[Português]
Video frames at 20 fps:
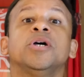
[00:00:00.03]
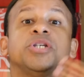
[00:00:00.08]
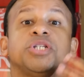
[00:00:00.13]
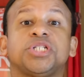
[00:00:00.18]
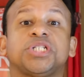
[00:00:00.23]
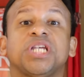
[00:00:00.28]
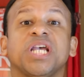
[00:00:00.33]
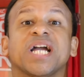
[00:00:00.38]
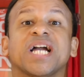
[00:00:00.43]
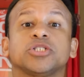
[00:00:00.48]

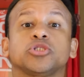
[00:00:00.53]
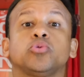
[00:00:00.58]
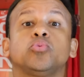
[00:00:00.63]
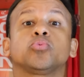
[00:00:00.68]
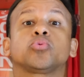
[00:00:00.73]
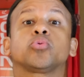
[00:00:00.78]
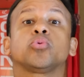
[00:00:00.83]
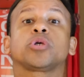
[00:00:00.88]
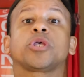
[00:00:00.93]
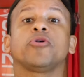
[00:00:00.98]
Chega
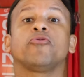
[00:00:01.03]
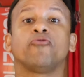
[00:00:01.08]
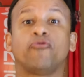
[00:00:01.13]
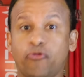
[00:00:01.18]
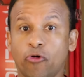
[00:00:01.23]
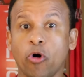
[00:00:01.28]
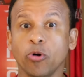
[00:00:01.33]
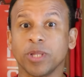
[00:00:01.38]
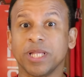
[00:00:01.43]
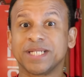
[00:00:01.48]
junto que eu
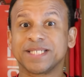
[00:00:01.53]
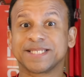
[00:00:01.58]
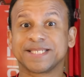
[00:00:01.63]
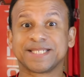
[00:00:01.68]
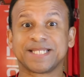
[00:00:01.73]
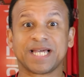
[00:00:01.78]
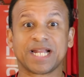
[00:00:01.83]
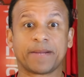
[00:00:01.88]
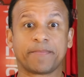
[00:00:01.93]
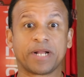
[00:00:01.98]
vou
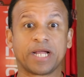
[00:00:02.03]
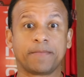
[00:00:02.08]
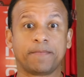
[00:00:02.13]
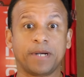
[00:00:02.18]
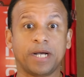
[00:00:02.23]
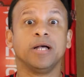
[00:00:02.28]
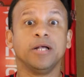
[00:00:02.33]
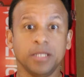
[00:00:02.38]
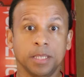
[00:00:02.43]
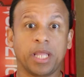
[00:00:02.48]
lançar a
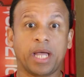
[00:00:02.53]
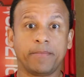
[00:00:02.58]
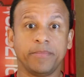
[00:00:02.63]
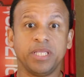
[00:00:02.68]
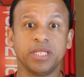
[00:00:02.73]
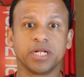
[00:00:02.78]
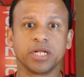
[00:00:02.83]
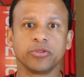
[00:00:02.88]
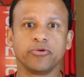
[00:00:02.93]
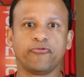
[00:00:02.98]
braba na
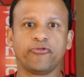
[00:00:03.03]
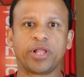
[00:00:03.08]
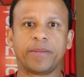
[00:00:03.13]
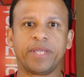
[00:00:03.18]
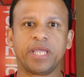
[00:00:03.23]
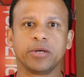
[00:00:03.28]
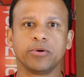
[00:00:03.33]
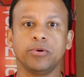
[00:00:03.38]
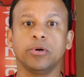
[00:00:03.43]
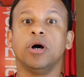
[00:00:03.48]
mira do
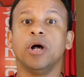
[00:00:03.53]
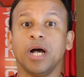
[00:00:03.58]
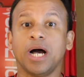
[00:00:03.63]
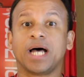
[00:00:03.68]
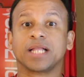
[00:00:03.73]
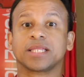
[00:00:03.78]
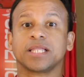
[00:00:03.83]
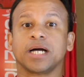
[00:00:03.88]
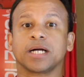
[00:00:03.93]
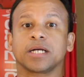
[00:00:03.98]
Flamengo.
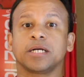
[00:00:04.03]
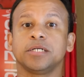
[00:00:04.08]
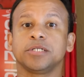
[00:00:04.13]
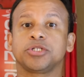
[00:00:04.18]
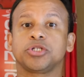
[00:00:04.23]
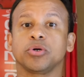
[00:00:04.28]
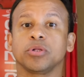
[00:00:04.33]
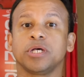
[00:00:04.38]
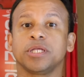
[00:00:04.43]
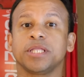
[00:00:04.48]

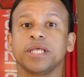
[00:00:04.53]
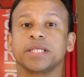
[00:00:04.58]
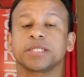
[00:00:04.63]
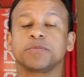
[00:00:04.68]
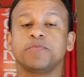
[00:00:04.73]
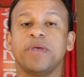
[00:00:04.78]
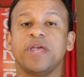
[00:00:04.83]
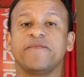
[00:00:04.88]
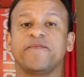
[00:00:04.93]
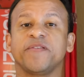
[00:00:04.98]
Atacante
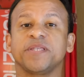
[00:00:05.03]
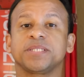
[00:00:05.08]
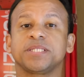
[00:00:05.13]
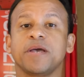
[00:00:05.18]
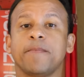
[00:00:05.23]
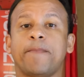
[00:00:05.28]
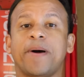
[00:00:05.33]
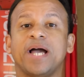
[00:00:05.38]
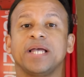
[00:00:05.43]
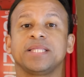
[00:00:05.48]
holandês Memphis
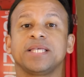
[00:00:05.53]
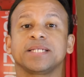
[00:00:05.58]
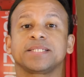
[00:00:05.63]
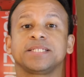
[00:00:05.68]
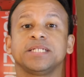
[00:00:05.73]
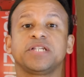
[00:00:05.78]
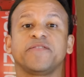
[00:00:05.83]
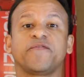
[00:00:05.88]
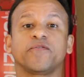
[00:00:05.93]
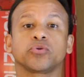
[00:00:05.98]
Depay
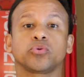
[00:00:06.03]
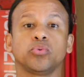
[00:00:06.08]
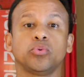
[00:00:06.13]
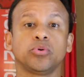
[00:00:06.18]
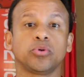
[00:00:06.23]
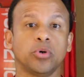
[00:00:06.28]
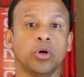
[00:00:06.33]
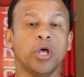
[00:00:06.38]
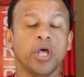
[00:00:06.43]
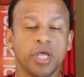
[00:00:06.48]
decide
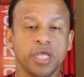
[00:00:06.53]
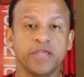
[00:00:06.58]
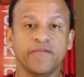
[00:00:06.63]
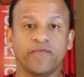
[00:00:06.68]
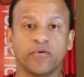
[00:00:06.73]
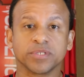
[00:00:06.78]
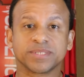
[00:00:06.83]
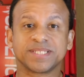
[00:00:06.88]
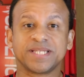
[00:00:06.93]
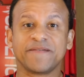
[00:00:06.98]
futuro e
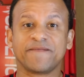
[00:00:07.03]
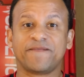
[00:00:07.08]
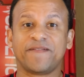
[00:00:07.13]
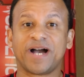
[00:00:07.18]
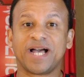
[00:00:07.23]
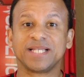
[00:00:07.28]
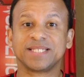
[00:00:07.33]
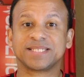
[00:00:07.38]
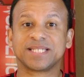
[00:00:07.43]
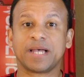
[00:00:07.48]
você
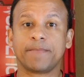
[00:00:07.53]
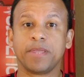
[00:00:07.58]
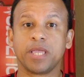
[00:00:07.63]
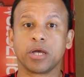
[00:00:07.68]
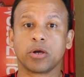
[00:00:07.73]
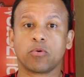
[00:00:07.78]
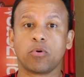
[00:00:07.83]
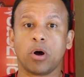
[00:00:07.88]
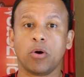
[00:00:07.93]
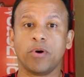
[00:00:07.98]
vai
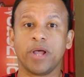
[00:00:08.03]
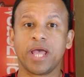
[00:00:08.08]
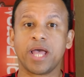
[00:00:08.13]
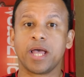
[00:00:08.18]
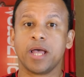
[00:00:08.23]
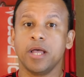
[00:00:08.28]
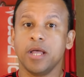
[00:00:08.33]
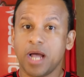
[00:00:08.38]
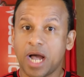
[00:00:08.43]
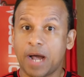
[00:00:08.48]
saber qual
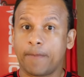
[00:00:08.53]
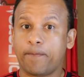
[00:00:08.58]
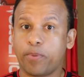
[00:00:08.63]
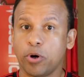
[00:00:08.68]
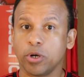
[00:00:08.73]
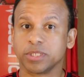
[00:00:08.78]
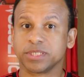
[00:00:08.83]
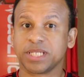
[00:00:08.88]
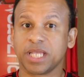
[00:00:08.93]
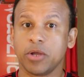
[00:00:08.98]
é.
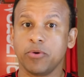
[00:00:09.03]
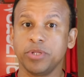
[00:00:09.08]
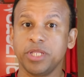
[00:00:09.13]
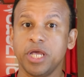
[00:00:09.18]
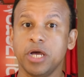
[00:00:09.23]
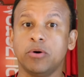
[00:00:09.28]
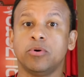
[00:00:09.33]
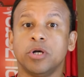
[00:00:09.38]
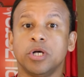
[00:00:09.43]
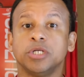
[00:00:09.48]
Após
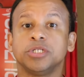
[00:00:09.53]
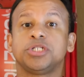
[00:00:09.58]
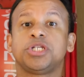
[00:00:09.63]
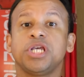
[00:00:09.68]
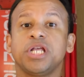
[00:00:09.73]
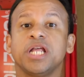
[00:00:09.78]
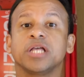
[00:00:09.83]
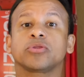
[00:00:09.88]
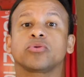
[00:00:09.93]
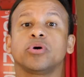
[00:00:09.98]
reunião,
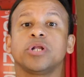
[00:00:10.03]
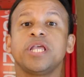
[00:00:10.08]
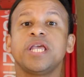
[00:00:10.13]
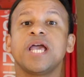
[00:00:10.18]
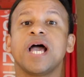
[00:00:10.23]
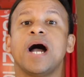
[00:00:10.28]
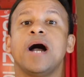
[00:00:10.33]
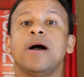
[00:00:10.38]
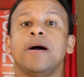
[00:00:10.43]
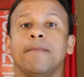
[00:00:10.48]

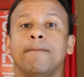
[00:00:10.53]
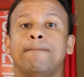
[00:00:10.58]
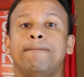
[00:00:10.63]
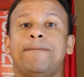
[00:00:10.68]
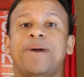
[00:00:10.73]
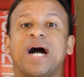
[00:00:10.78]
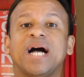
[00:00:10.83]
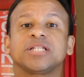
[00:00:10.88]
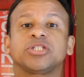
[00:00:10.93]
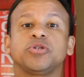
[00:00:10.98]
diretoria
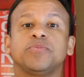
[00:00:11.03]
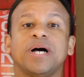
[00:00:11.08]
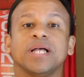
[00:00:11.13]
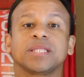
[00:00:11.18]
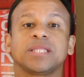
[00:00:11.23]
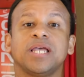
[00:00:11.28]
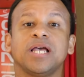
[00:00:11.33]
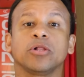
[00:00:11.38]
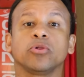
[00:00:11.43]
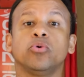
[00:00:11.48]
bate o
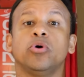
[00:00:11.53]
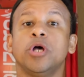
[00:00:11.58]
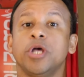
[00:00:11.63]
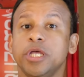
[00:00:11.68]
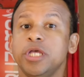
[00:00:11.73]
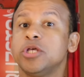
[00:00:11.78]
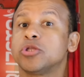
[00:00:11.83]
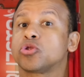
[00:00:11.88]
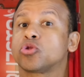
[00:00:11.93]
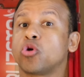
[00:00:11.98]
martelo
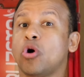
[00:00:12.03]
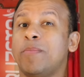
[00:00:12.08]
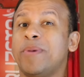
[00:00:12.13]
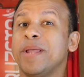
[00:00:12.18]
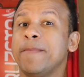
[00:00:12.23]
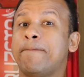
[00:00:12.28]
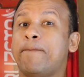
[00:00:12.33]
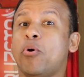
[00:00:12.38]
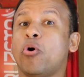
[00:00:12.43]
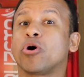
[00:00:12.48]
e toma
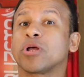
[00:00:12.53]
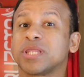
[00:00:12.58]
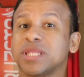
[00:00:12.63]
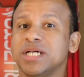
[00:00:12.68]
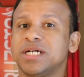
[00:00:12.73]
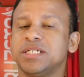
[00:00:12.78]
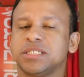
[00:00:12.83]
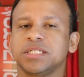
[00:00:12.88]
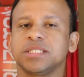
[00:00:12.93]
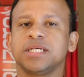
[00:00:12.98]

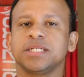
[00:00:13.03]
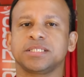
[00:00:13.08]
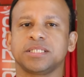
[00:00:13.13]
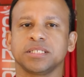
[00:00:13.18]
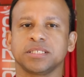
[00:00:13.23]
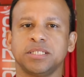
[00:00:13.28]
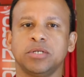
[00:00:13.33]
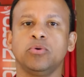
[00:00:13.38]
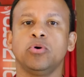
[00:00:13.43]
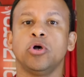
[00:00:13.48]
importante
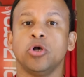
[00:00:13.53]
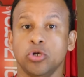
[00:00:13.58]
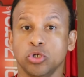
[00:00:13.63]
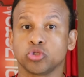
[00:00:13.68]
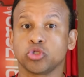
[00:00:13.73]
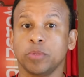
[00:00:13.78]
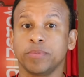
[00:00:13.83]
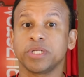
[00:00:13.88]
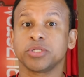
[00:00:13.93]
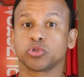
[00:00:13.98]
decisão
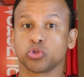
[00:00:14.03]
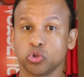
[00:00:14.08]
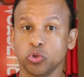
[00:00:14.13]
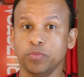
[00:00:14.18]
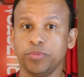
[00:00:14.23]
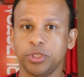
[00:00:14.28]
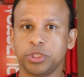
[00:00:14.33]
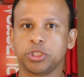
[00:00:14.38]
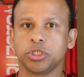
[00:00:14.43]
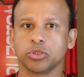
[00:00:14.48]
sobre
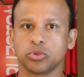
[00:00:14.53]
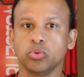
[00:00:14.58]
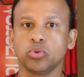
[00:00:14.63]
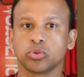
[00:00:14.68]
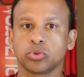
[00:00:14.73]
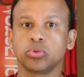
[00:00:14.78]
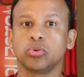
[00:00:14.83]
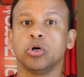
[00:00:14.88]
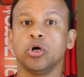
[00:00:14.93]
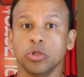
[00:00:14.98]

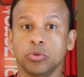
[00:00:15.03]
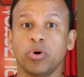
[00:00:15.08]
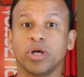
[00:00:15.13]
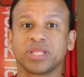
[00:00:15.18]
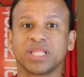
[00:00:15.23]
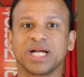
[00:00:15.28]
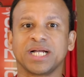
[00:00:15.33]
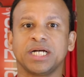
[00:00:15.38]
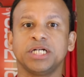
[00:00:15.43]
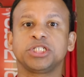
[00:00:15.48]
substituto do
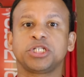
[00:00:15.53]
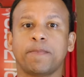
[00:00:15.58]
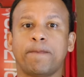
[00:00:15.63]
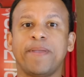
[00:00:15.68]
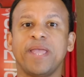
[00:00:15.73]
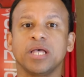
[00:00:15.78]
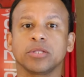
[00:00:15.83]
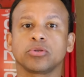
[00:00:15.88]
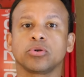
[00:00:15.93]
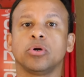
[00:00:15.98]
atacante
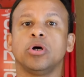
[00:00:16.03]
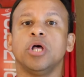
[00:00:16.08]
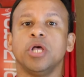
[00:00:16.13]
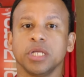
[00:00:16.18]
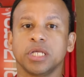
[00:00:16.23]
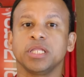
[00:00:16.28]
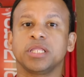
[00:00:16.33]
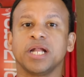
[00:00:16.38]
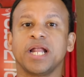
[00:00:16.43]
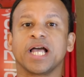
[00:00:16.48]
Pedro,
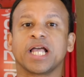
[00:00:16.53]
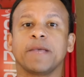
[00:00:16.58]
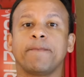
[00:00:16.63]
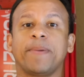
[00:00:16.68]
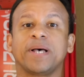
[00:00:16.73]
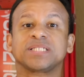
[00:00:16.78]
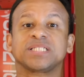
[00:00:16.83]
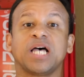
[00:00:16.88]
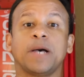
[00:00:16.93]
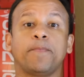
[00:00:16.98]
que terá que
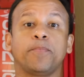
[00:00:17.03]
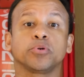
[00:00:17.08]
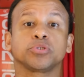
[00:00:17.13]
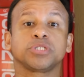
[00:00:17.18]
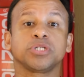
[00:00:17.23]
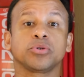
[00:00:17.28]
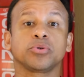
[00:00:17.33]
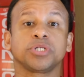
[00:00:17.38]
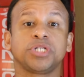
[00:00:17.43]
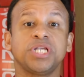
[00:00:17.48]
passar por
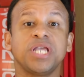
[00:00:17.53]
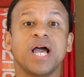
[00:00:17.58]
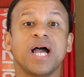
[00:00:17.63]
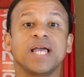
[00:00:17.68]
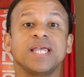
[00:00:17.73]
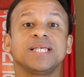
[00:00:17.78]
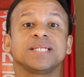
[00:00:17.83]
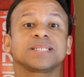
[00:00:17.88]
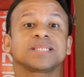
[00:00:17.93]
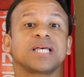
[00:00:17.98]
cirurgia
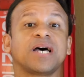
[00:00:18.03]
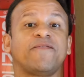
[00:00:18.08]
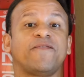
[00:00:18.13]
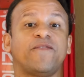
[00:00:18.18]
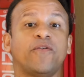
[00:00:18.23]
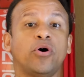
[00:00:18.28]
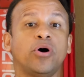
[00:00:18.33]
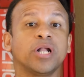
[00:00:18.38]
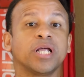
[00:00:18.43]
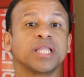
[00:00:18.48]
e está
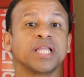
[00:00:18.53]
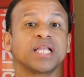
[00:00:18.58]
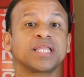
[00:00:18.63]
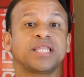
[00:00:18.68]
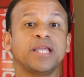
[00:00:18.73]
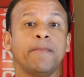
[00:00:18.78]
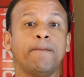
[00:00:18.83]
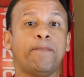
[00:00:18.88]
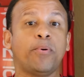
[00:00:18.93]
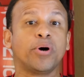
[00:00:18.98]
fora da
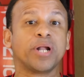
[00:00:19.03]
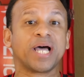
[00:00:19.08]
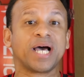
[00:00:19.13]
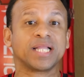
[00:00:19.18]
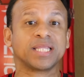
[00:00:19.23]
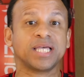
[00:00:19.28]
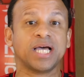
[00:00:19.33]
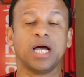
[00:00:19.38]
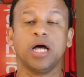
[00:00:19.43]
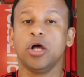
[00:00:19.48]

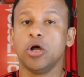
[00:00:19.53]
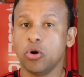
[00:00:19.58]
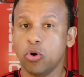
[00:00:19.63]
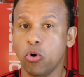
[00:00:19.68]
temporada.